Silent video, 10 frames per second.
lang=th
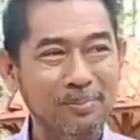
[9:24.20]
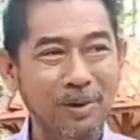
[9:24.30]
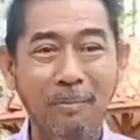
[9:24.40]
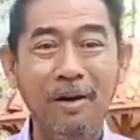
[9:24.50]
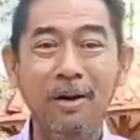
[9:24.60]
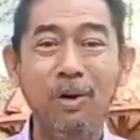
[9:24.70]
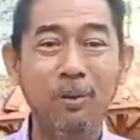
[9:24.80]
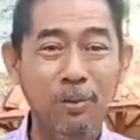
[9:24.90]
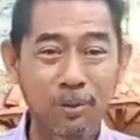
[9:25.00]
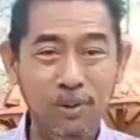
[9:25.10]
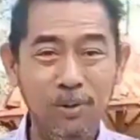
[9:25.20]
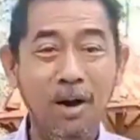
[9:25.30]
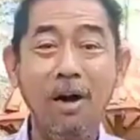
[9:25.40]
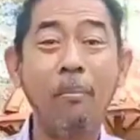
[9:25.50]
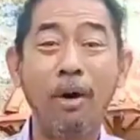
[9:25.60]
ก็ไม่รู้ก็
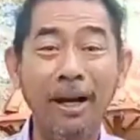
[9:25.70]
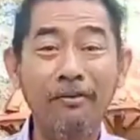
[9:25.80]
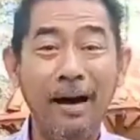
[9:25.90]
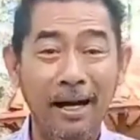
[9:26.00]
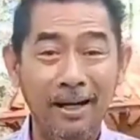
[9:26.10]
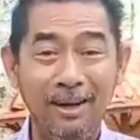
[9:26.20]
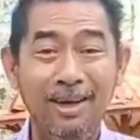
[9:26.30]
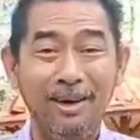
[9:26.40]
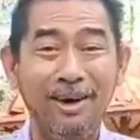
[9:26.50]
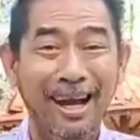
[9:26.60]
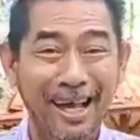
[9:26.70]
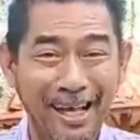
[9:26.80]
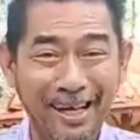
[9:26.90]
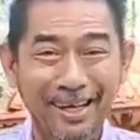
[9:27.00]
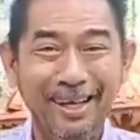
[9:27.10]
ก็บ่นให้ฟังแล้ว
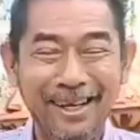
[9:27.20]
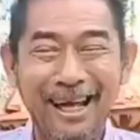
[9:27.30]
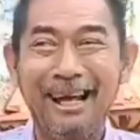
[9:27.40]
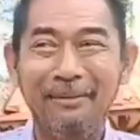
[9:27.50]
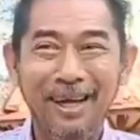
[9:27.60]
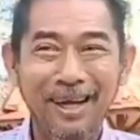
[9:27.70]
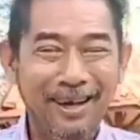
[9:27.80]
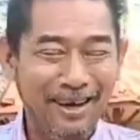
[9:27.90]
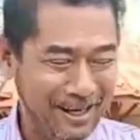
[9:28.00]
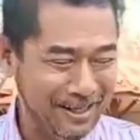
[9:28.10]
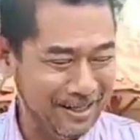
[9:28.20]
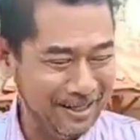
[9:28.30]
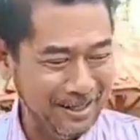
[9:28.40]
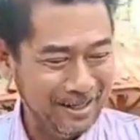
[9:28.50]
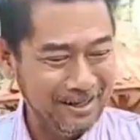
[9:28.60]
กันนะครับก็นั่นคือ
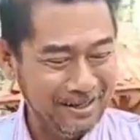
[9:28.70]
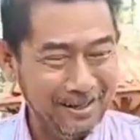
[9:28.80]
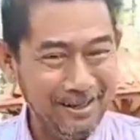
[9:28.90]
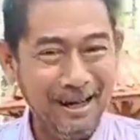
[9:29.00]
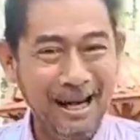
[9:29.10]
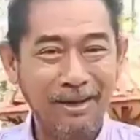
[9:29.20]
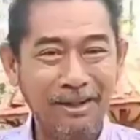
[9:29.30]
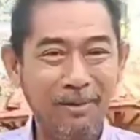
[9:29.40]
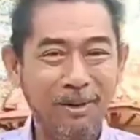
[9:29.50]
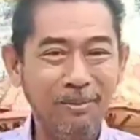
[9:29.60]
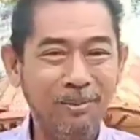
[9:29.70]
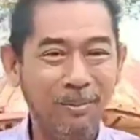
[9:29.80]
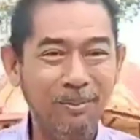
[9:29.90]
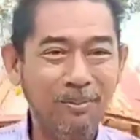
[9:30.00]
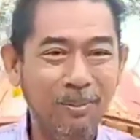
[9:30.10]
เรื่องราวที่ผมผ
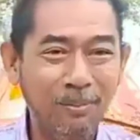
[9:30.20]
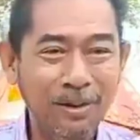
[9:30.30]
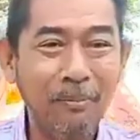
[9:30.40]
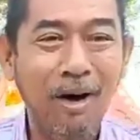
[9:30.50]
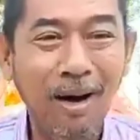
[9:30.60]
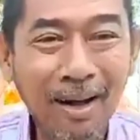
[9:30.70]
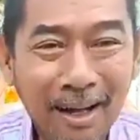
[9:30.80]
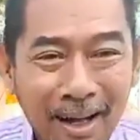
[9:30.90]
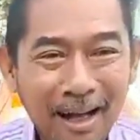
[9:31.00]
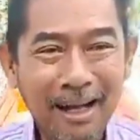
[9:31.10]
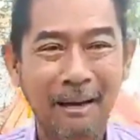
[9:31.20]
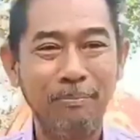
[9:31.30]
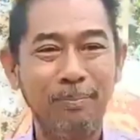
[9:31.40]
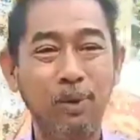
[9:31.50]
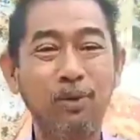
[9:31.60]
มผมจะบอกกับ
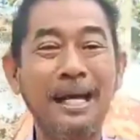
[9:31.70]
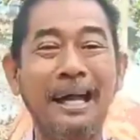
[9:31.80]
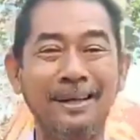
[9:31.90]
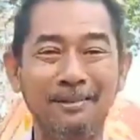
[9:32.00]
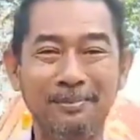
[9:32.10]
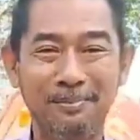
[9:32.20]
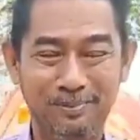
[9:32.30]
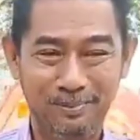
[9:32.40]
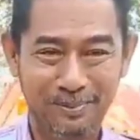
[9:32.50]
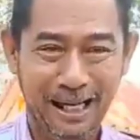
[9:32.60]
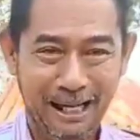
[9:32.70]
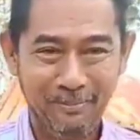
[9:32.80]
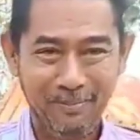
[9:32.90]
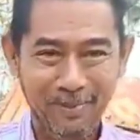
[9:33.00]
ทุกท่านนะครับ